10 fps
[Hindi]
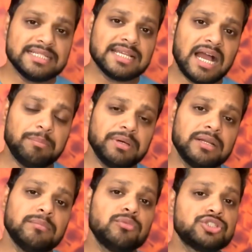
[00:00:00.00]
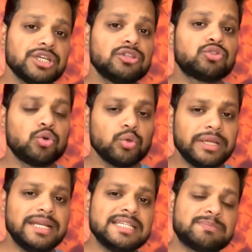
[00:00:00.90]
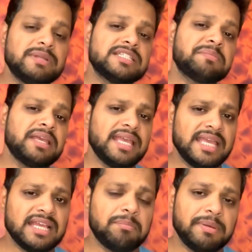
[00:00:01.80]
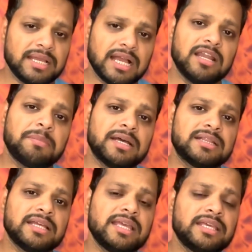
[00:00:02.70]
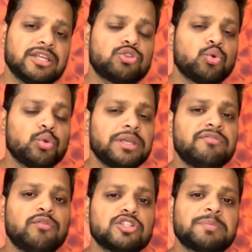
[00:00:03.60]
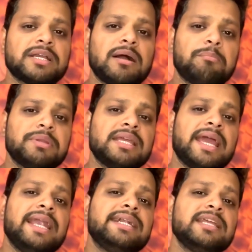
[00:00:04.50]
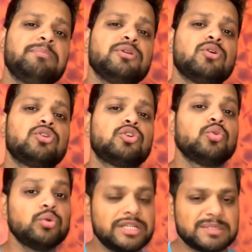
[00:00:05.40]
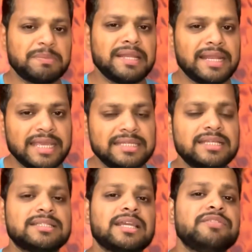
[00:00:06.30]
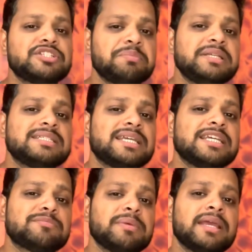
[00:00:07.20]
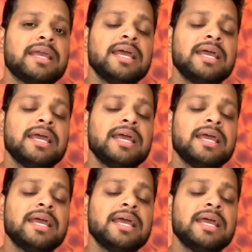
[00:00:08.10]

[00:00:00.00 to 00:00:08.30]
गैस यहाँ पर मुझे दोनों ही डिस्प्लेज में एक बेकार बात लगी है कि दोनों ही फोन्स में कंपनी एल टी टू डिस्प्ले नहीं देती है विच मीन्स कि इसमें